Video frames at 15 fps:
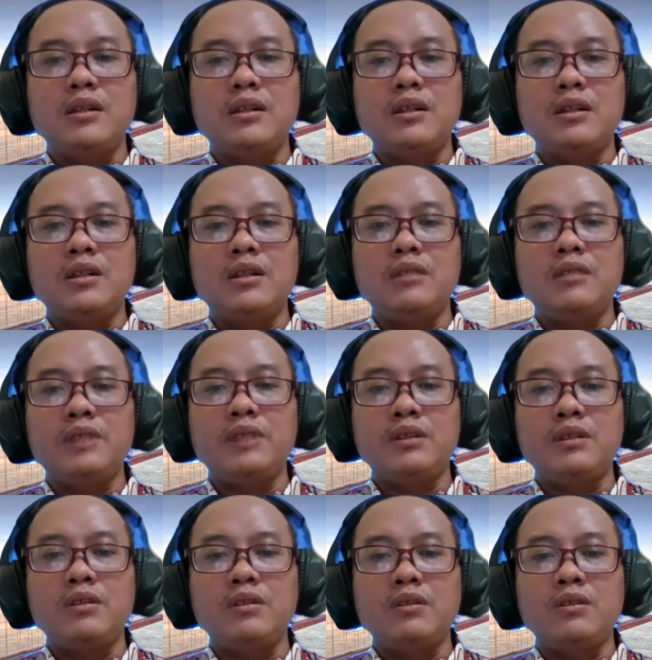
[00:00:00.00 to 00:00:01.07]
eh,
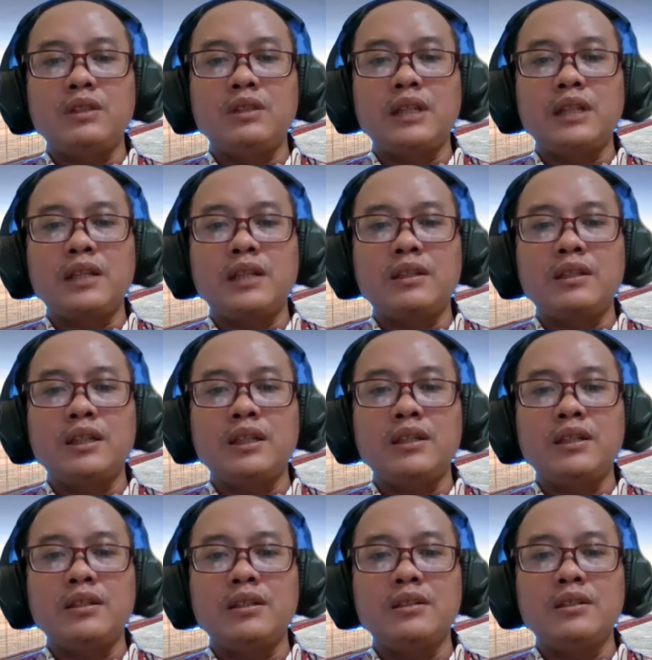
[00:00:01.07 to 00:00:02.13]
fitur
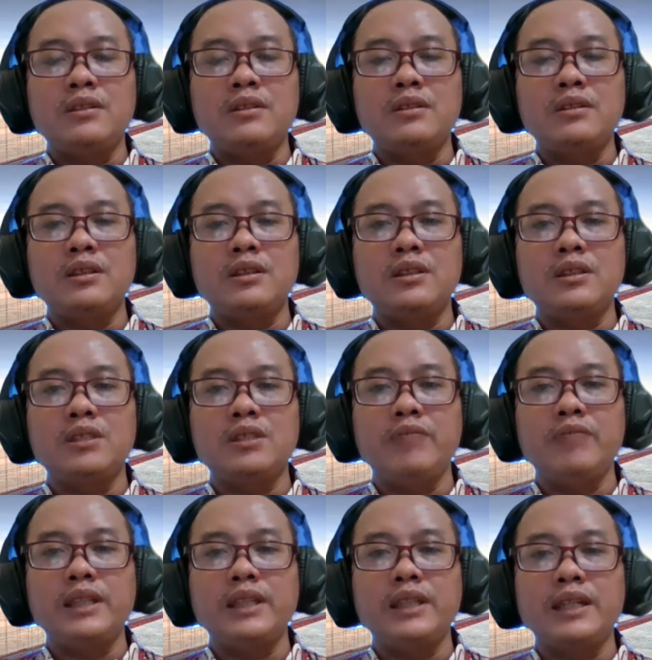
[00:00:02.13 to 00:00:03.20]
chatting eh,
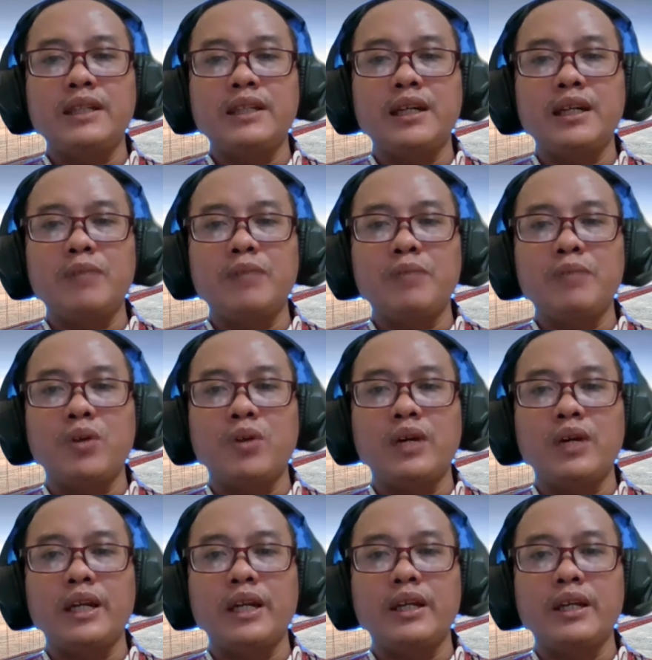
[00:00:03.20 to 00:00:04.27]
software chatting Ami
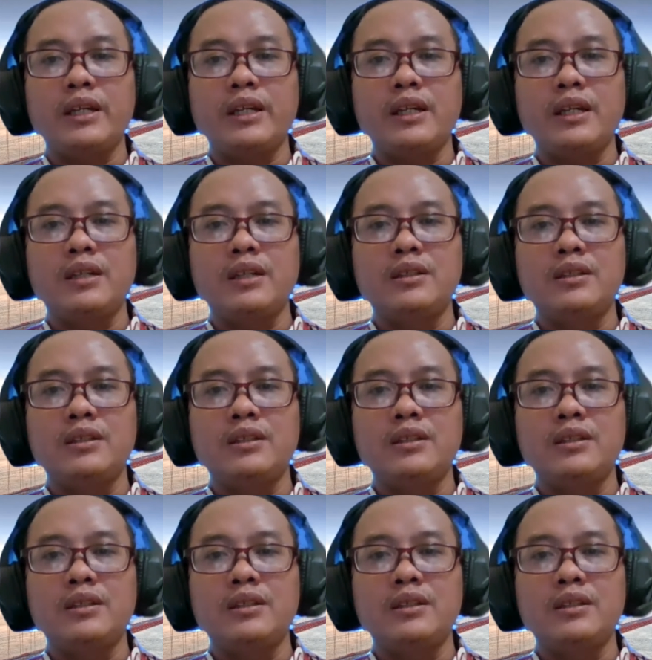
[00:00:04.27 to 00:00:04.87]
Broker ya yang